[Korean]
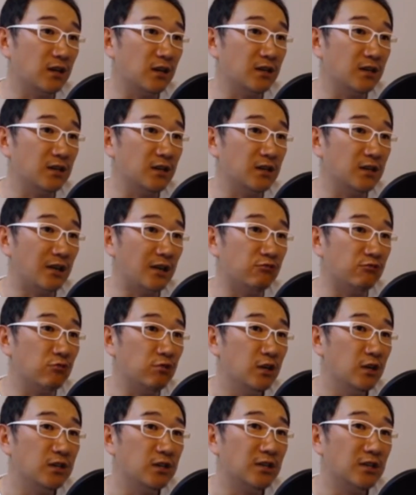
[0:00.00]
그러니까 이거
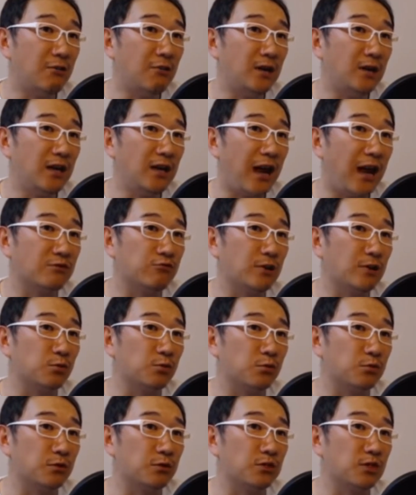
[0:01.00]
아주 상황이 아주
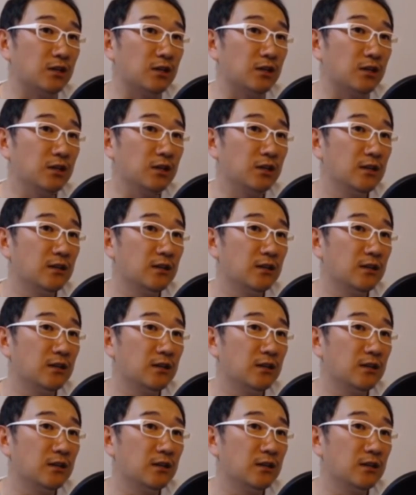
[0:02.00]
안 좋은 거죠.